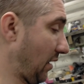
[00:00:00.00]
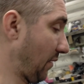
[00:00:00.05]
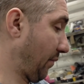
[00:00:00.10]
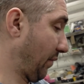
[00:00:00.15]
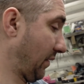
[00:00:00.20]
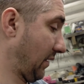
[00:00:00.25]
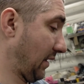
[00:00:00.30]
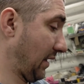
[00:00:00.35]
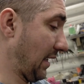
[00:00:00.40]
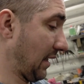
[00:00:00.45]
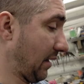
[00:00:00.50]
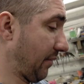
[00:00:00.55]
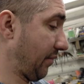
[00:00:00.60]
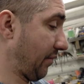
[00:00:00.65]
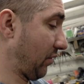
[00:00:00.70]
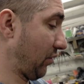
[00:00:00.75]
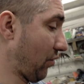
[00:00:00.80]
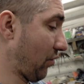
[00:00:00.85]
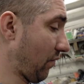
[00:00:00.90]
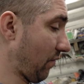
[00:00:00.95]
типа с якобы
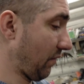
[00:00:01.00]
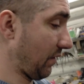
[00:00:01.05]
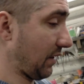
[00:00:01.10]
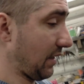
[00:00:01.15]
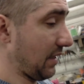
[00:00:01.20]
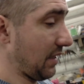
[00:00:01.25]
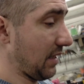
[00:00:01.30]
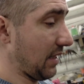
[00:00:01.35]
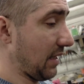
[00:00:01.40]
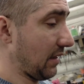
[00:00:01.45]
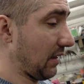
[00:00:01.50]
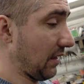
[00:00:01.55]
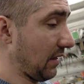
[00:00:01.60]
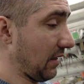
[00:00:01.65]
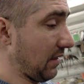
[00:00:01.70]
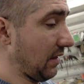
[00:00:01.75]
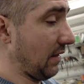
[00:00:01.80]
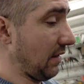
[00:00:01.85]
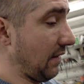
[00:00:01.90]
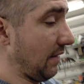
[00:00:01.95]
нового
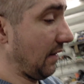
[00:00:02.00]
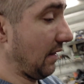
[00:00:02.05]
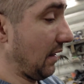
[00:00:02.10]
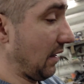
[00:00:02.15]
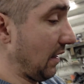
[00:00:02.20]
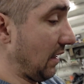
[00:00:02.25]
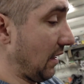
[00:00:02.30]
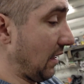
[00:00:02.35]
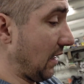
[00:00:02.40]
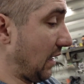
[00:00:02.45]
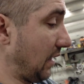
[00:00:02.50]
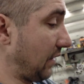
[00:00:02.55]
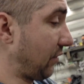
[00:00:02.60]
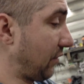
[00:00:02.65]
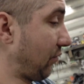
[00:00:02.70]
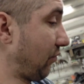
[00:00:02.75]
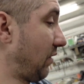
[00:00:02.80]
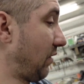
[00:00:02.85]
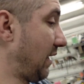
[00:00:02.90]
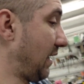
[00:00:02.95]
генератора.
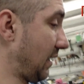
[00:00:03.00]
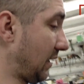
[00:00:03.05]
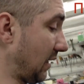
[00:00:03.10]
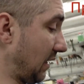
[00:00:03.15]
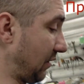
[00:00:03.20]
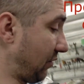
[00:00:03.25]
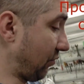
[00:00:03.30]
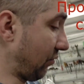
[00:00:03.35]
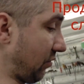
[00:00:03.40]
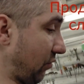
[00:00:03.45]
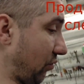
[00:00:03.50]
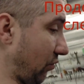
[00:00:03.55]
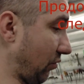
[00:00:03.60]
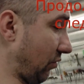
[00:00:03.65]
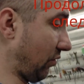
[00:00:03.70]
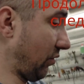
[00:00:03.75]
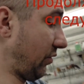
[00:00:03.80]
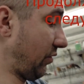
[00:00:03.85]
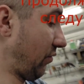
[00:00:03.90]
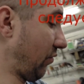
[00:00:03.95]
Отсюда это, отсюда
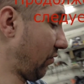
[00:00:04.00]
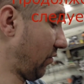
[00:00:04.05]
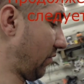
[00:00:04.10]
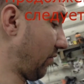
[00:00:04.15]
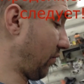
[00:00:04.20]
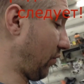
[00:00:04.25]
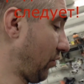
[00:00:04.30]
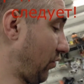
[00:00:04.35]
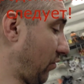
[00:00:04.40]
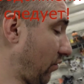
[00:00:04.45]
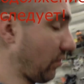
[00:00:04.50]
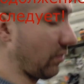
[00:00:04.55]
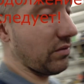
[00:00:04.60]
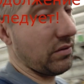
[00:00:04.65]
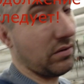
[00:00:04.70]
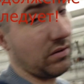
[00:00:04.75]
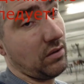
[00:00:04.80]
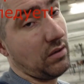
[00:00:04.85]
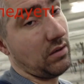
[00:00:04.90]
то, все, мусё.